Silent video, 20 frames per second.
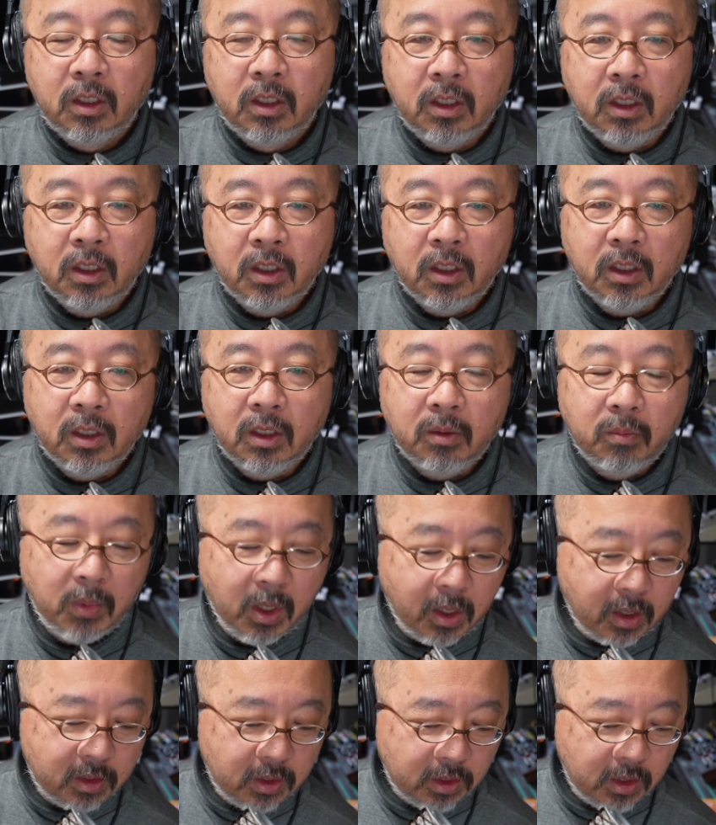えーまあ、
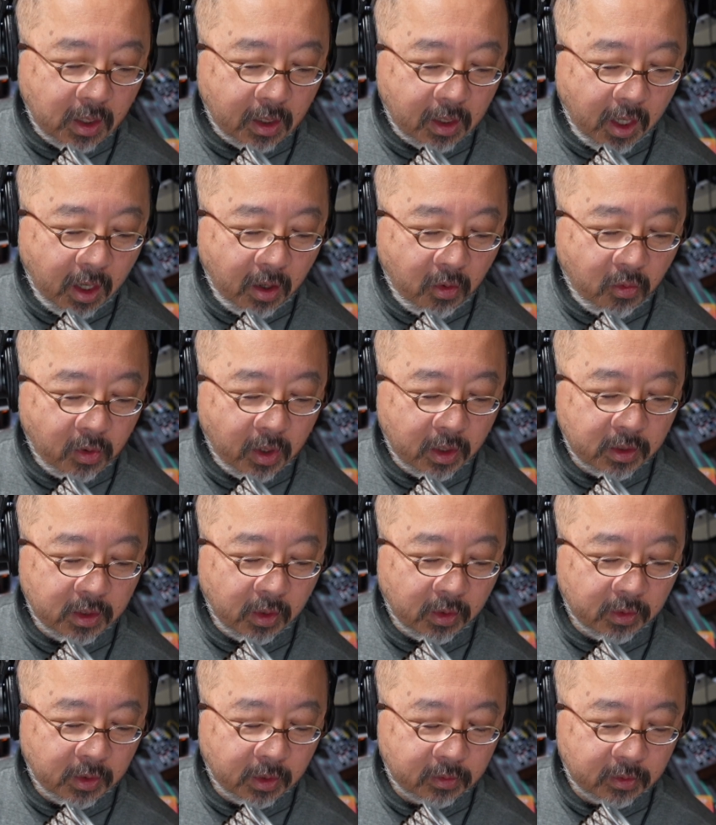実際開放弦で
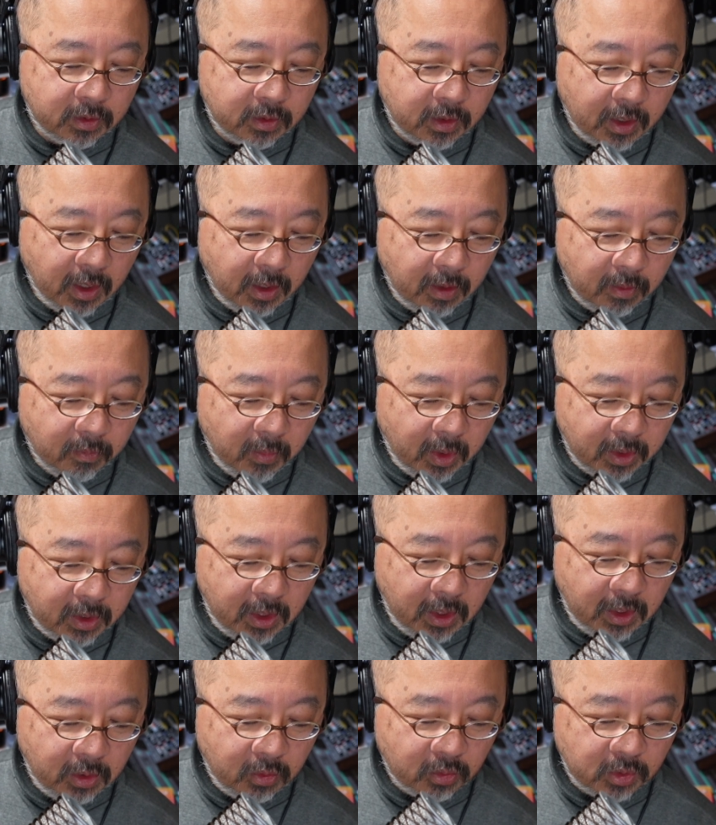はなくて、まあ、
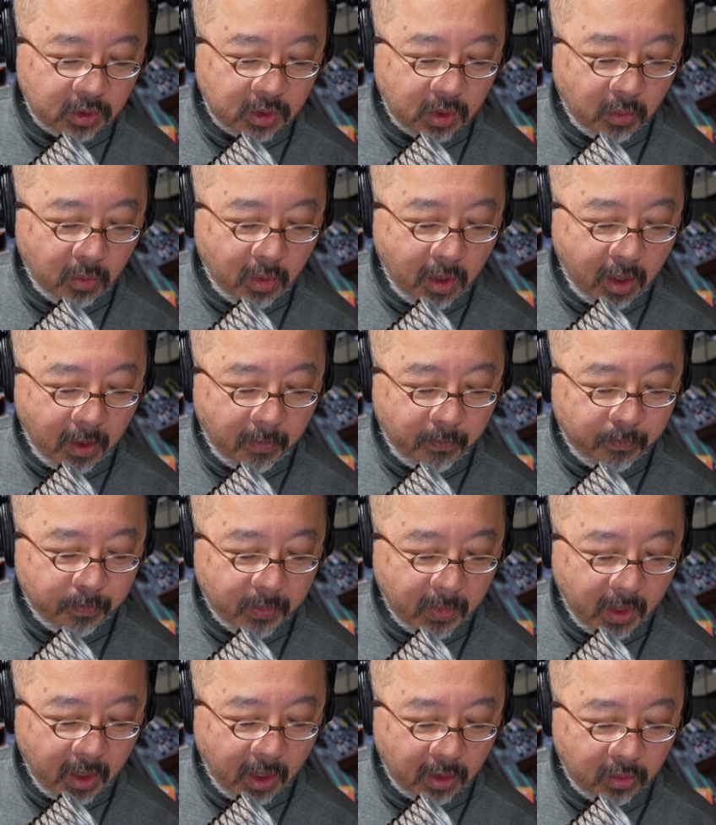キーとしては
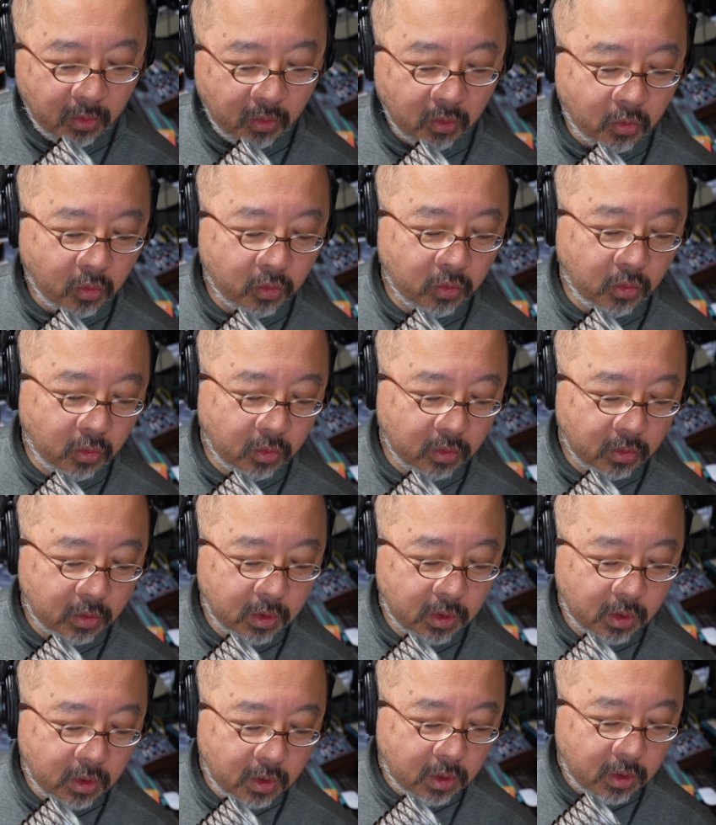あのこの、
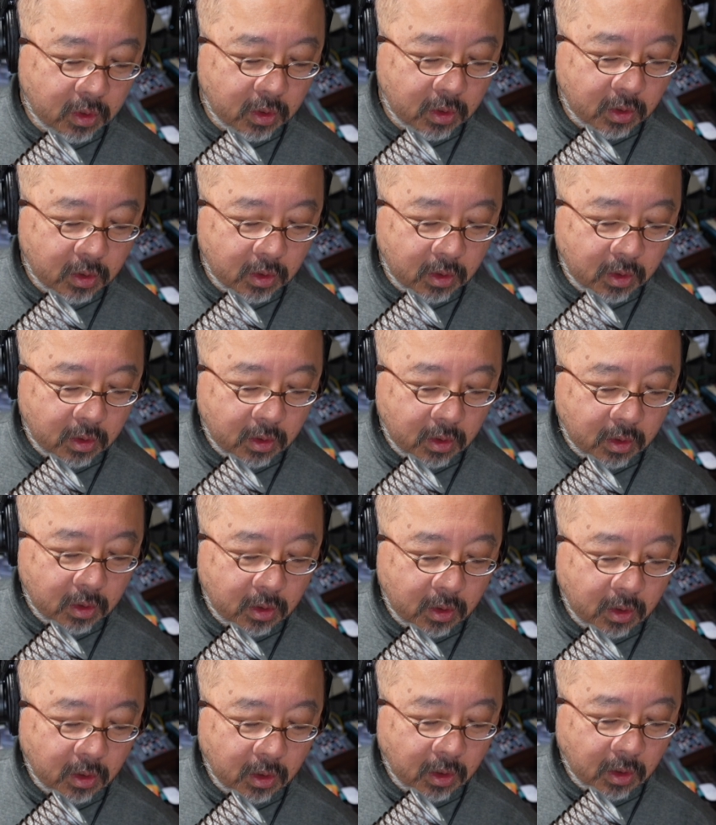
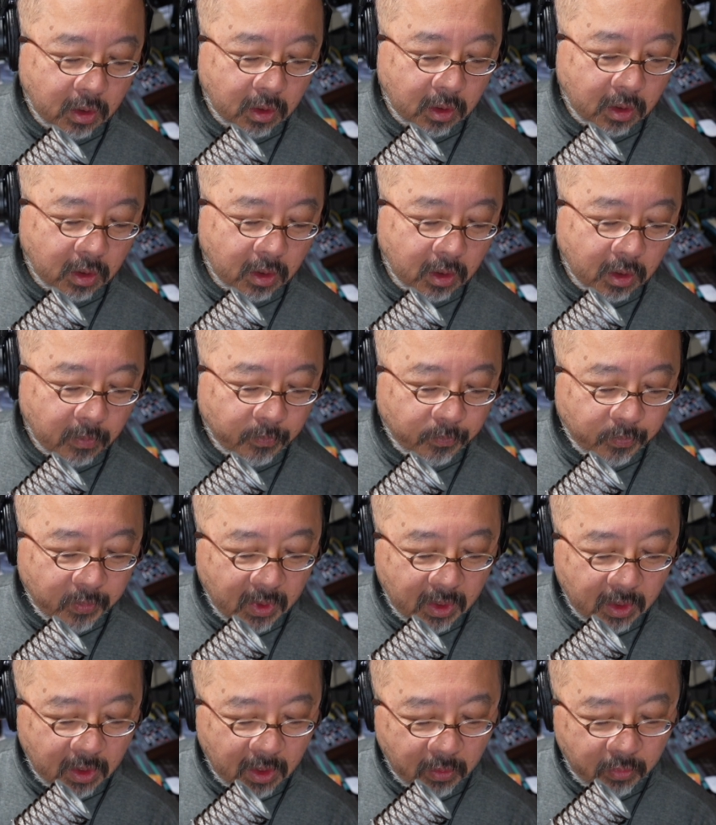えー、
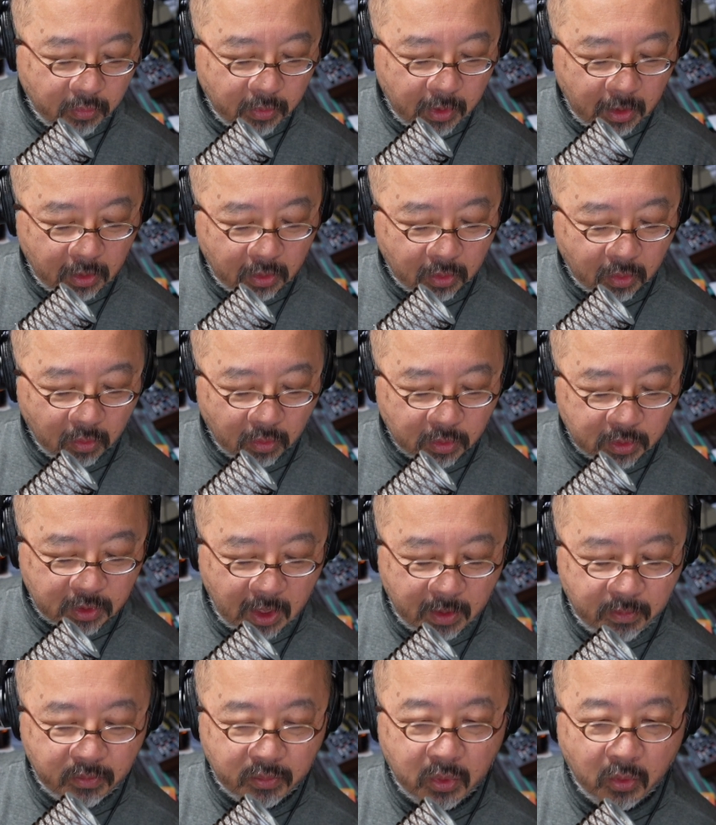2フレットを
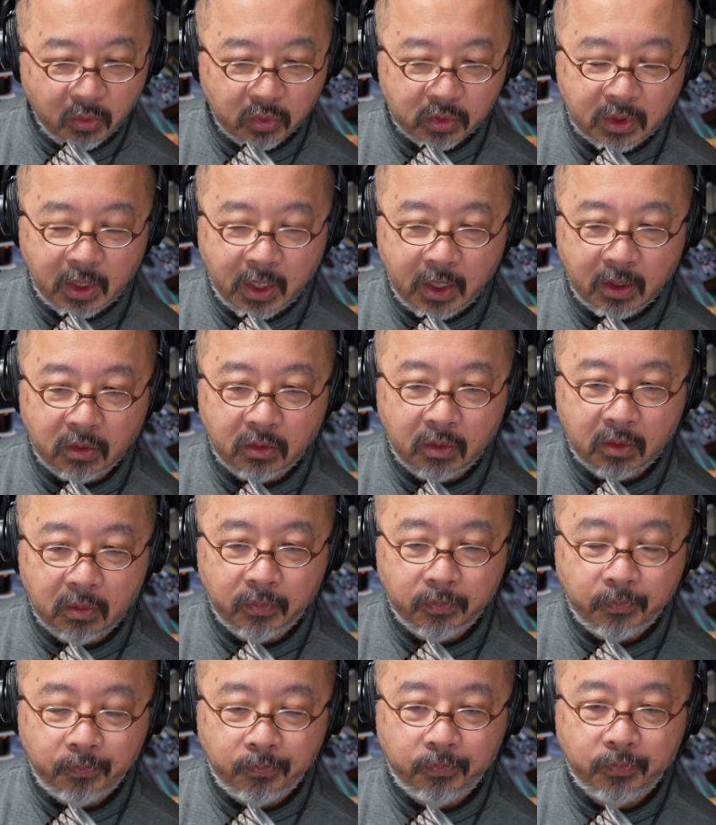全部押さえるという
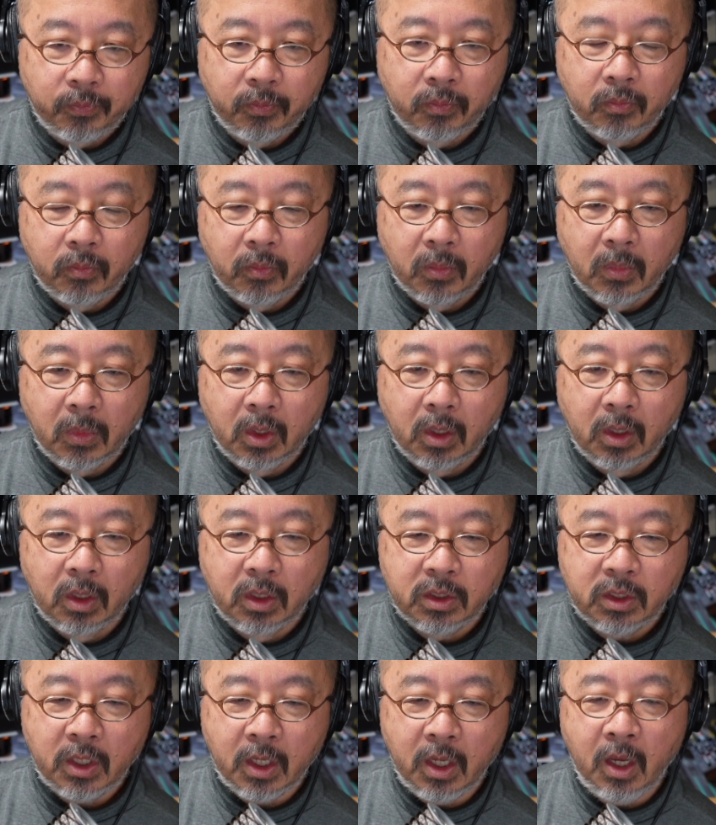
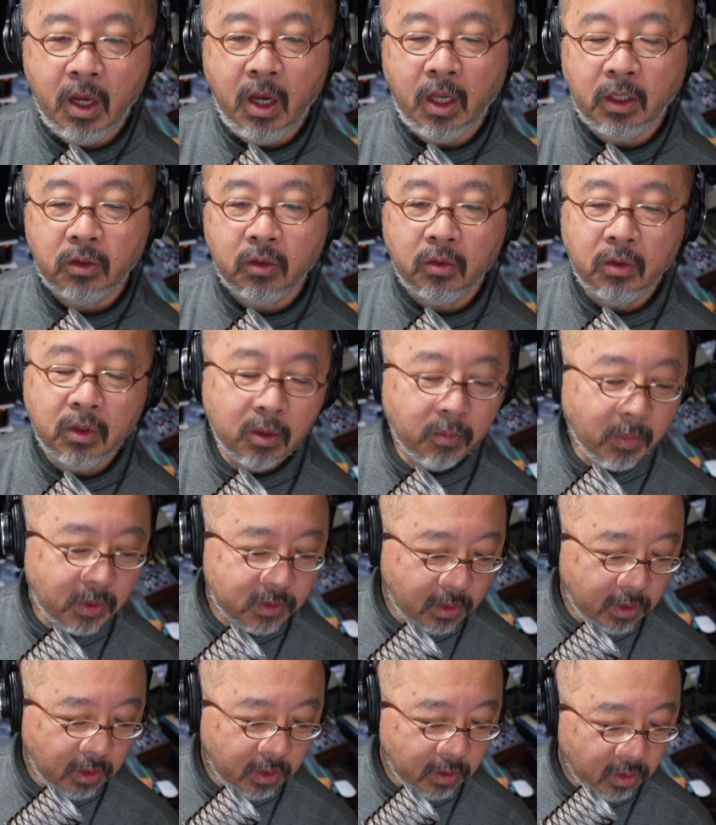制覇と言います
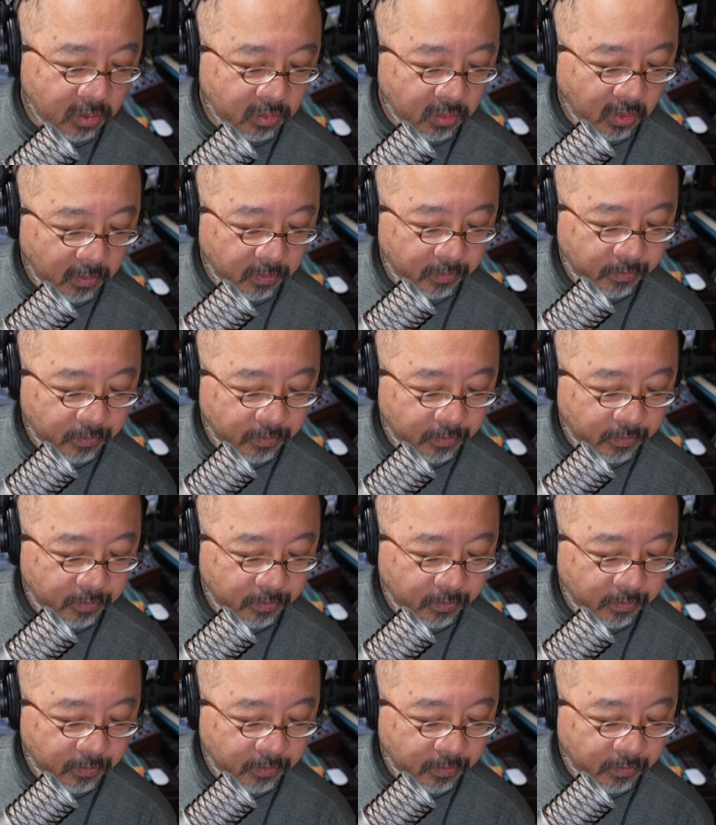けれども